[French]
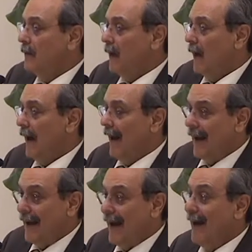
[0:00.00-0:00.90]
et il
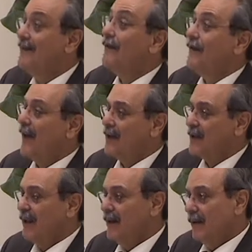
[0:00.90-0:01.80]
a beaucoup
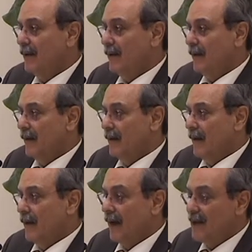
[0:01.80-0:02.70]
d'efforts, donc
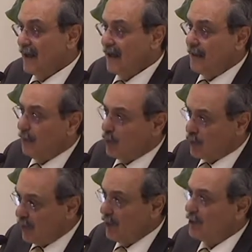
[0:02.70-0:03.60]
il fait beaucoup
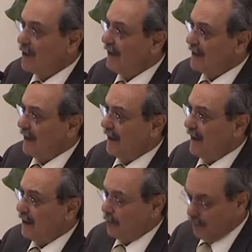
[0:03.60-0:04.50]
d'efforts,
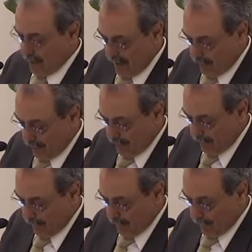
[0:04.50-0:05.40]
et
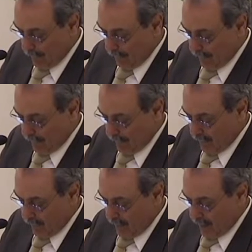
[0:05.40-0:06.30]
s'il continue, il
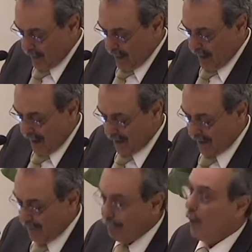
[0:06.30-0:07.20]
va
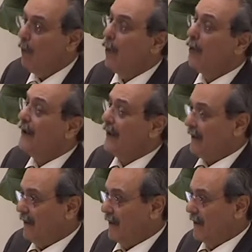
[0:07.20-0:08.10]
arriver
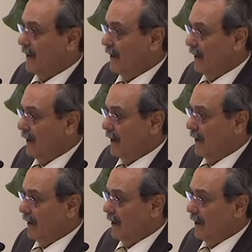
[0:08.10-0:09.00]
richement,
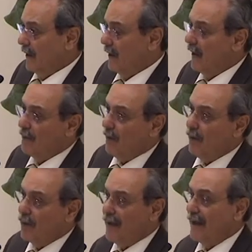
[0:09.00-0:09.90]
avec euh,
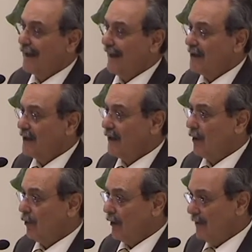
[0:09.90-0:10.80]
beaucoup de
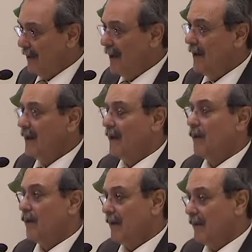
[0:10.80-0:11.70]
bénéfices dans le
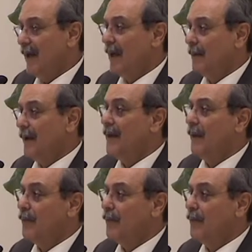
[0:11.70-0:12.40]
royaume de Dieu.